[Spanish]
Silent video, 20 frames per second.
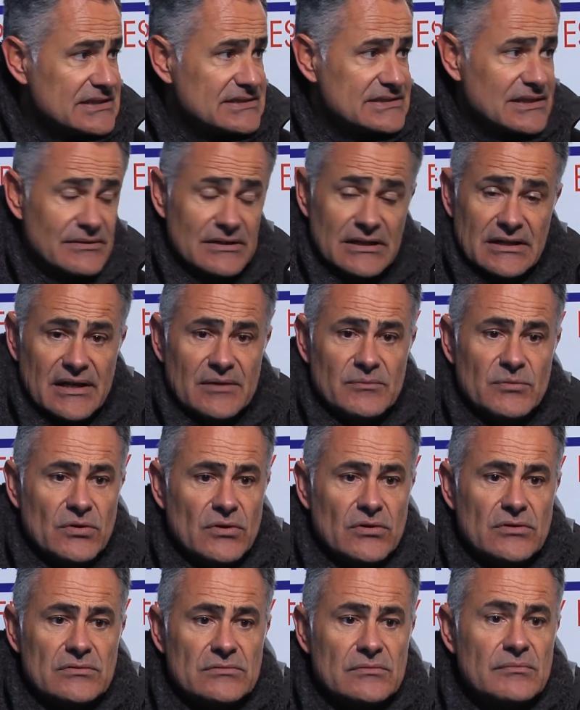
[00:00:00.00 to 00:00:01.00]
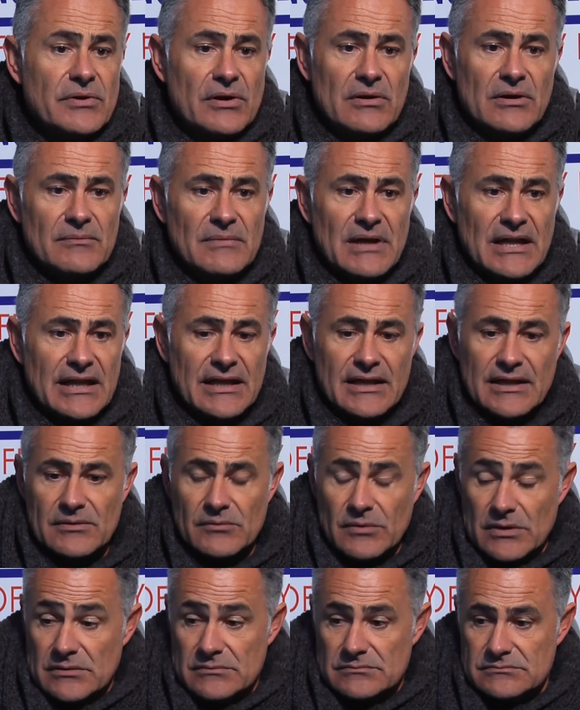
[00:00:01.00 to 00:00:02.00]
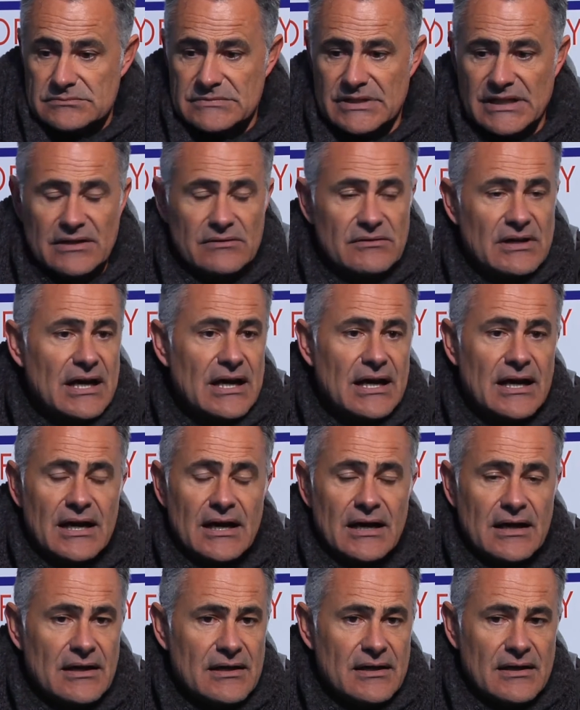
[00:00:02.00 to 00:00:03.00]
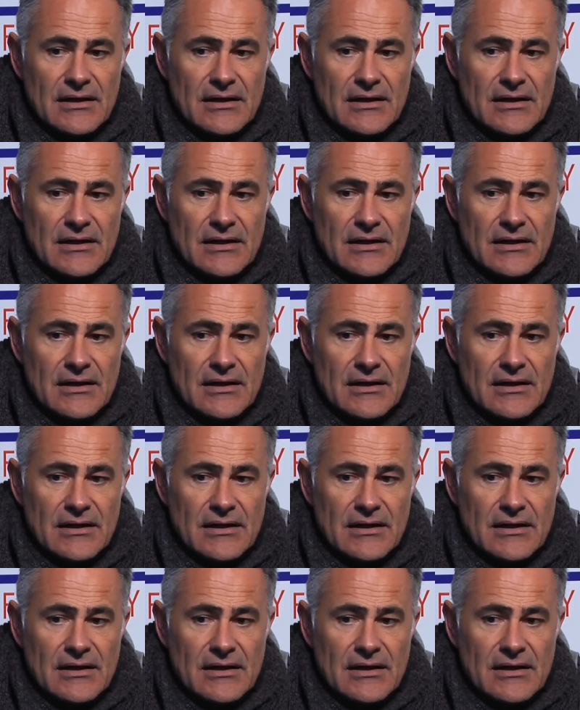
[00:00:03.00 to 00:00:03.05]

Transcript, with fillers: Estaba en el campo con un problema de, bueno, tenía una